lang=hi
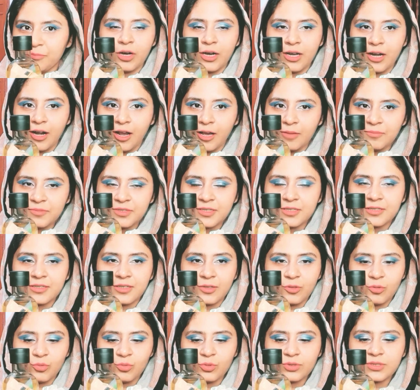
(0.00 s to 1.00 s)
आराम से
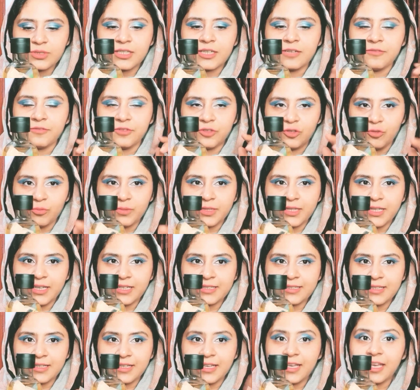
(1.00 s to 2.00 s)
सुकून से ये वीडियो भी
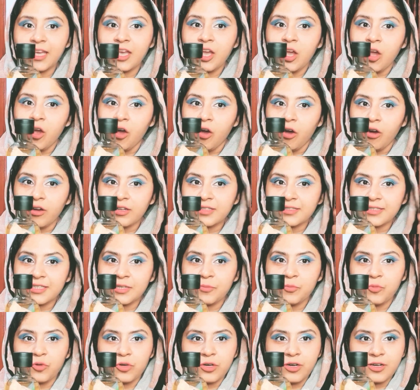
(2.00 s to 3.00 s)
देख सकें और
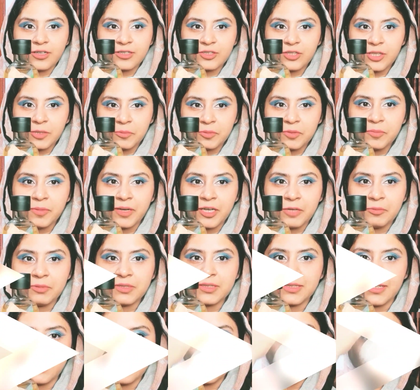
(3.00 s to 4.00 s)
इसकी प्रोडक्ट्स के भी बारे
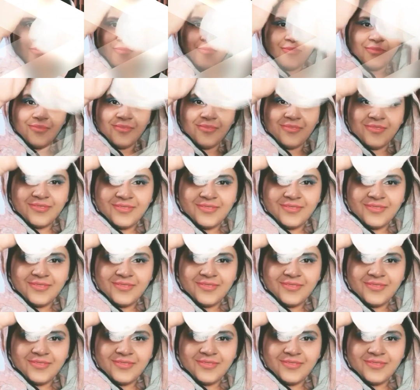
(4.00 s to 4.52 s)
में जान सकें